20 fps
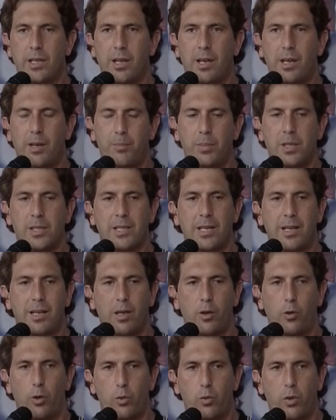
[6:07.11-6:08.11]
che capisca
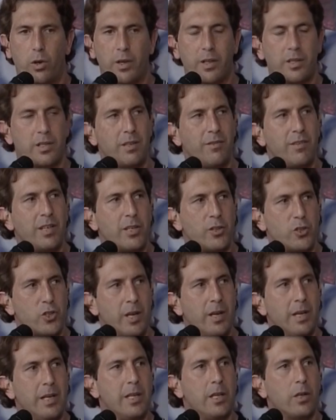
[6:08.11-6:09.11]
che col cuore si vince,